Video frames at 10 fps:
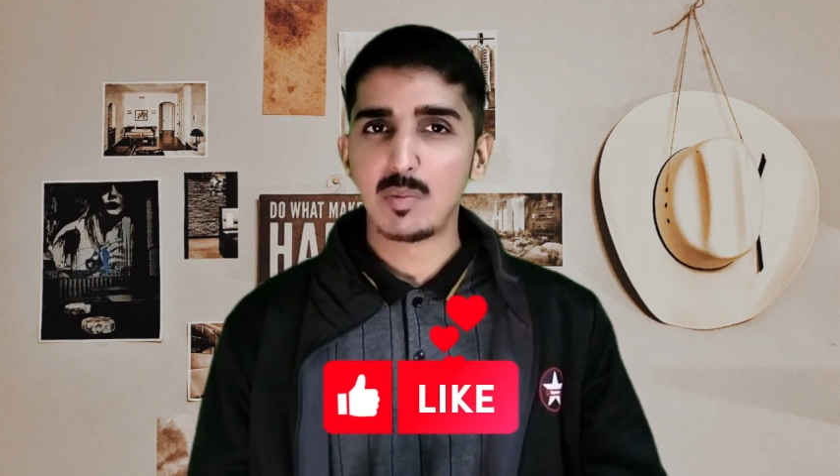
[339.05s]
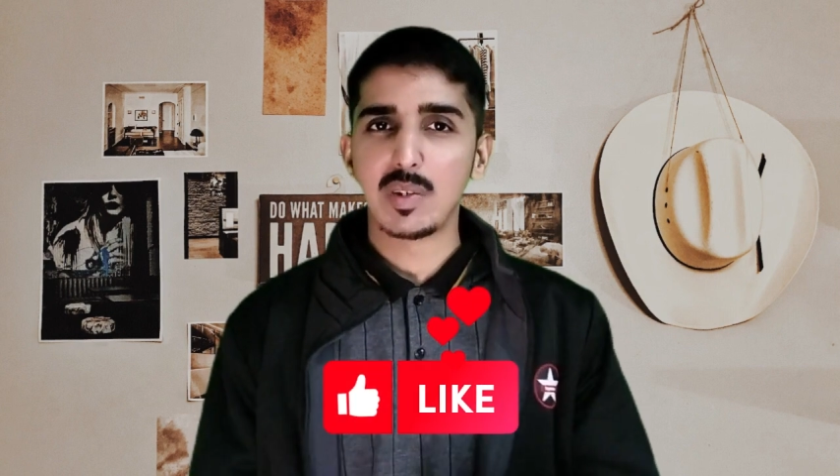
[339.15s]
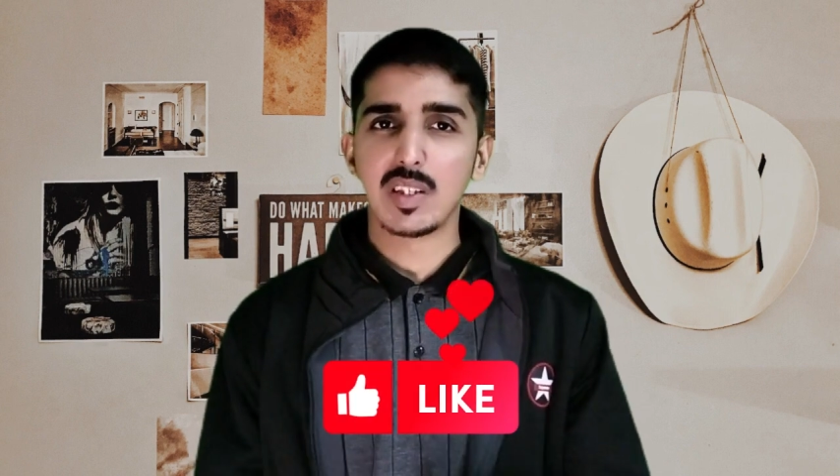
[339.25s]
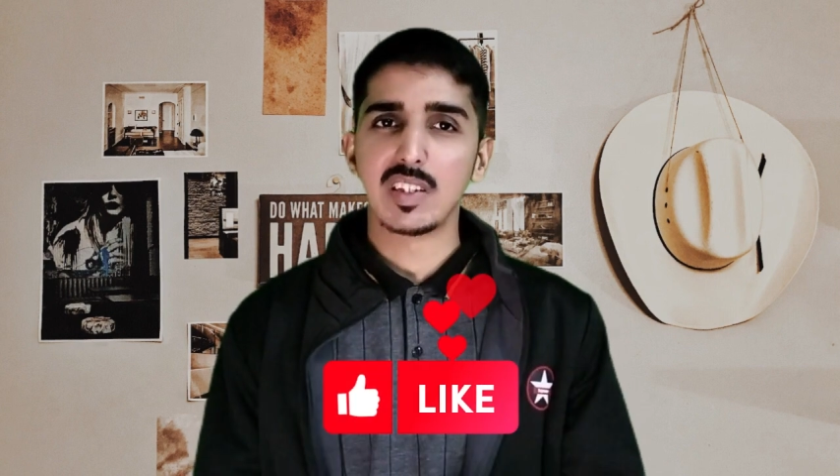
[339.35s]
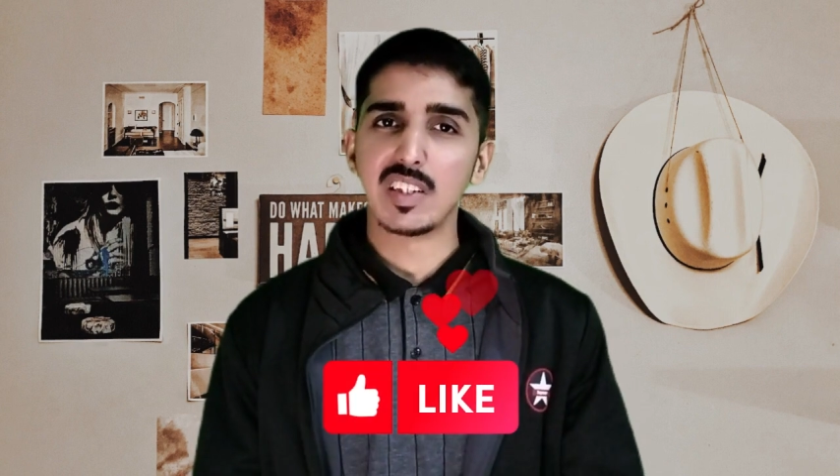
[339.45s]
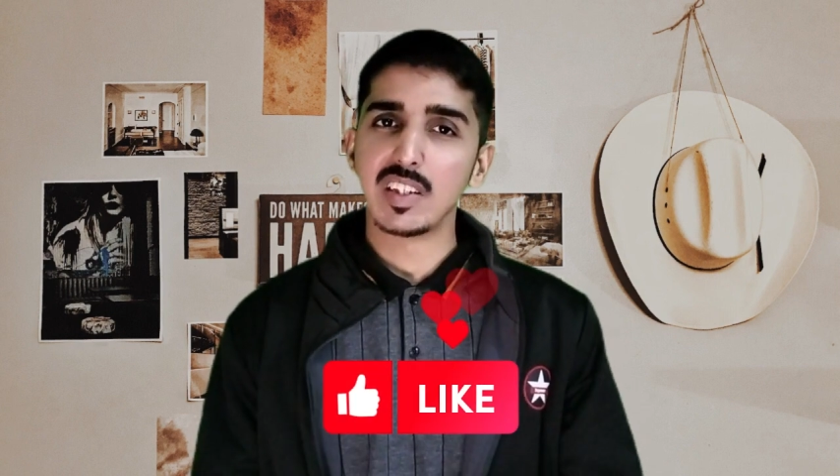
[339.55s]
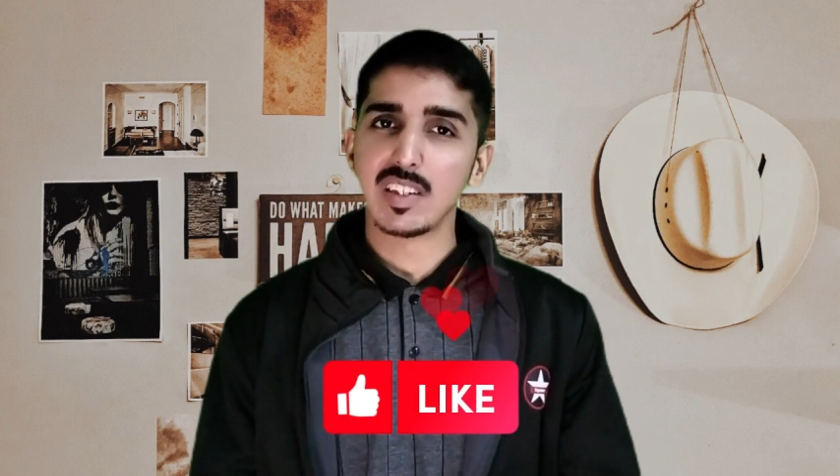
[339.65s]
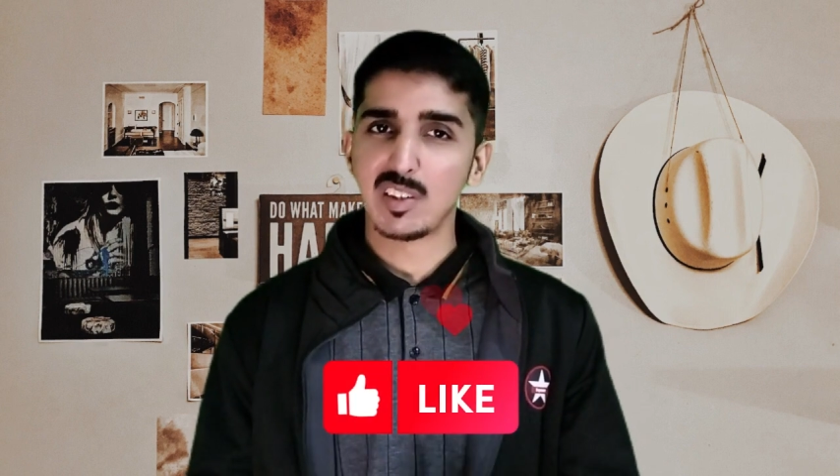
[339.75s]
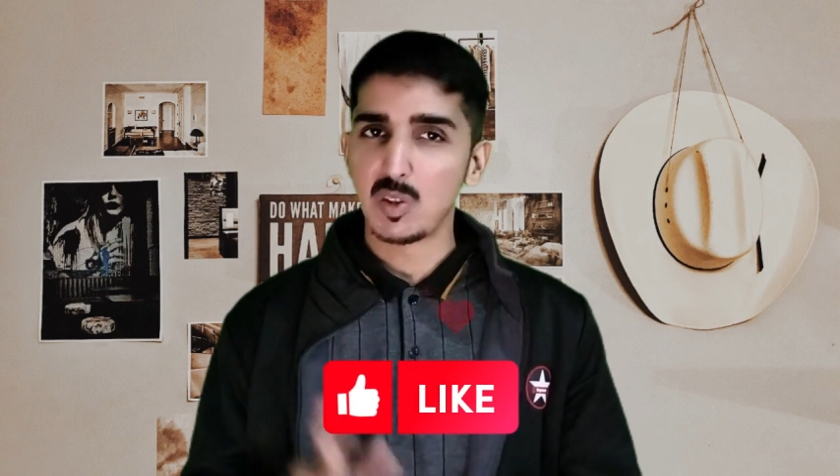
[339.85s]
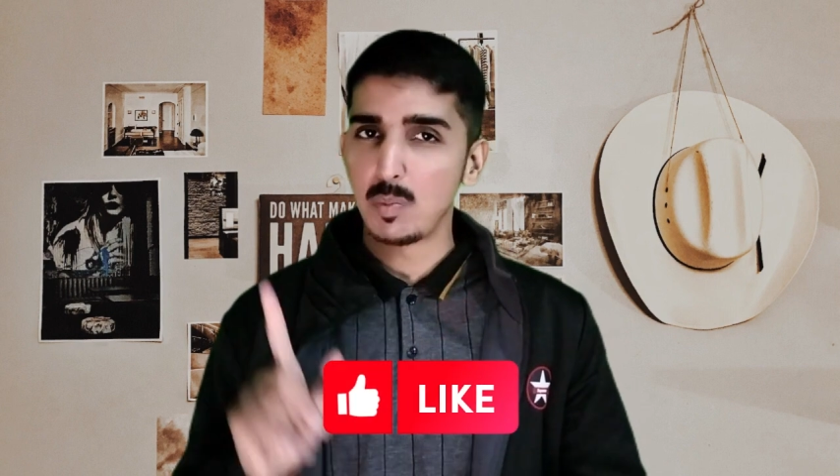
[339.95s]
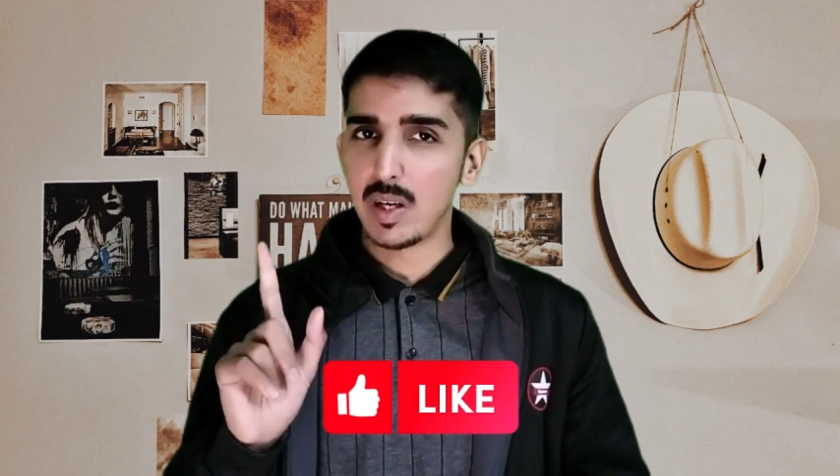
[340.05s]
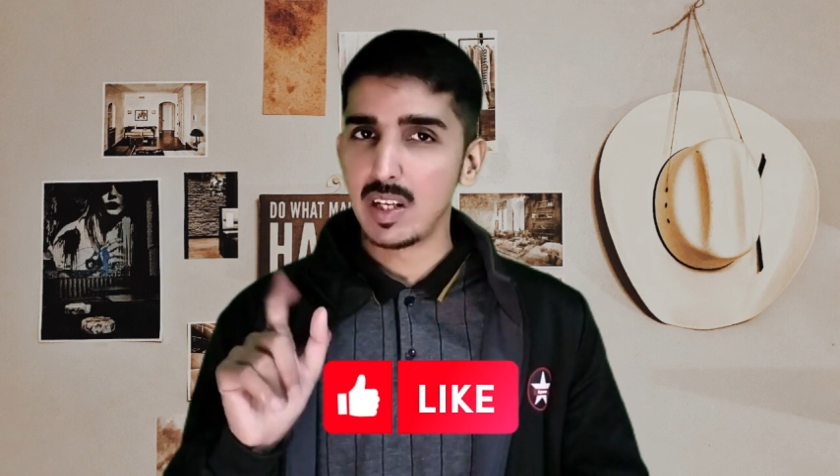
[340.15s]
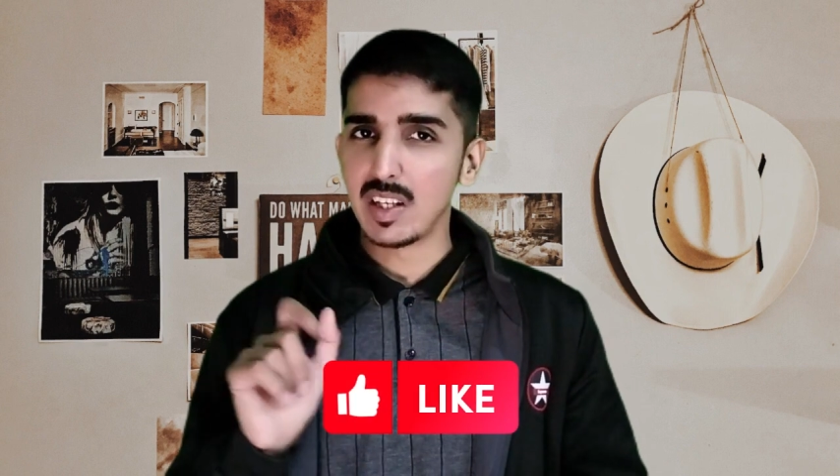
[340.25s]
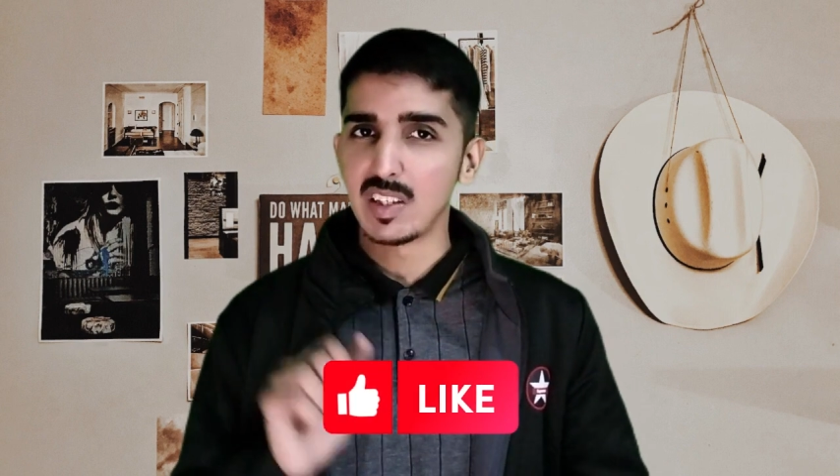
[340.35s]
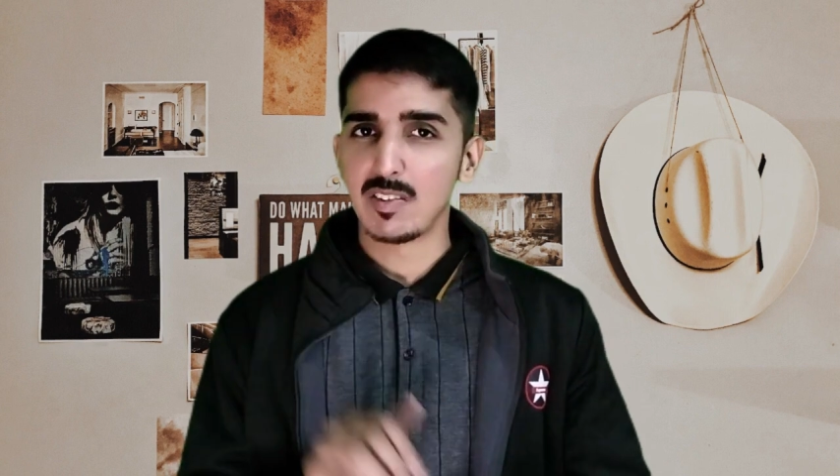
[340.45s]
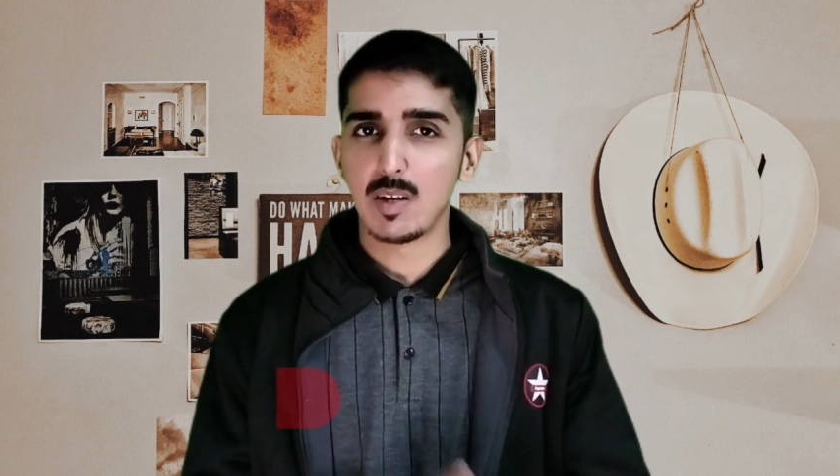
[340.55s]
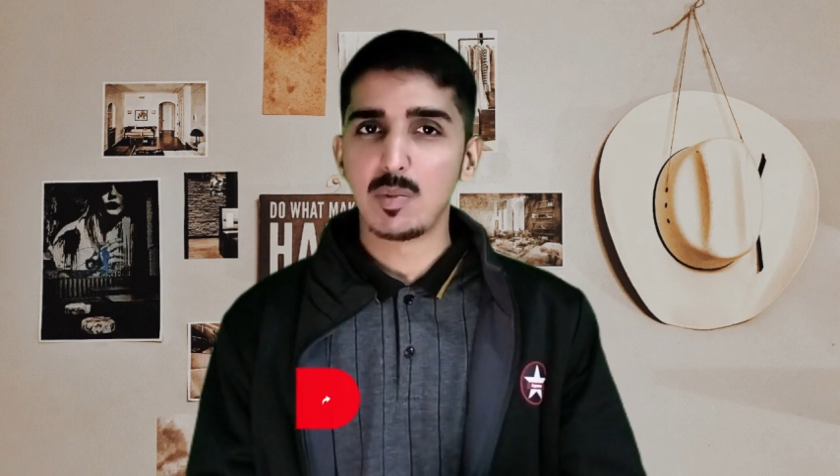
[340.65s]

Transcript: कर दीजिएगा सर जो बेल आइकन वाला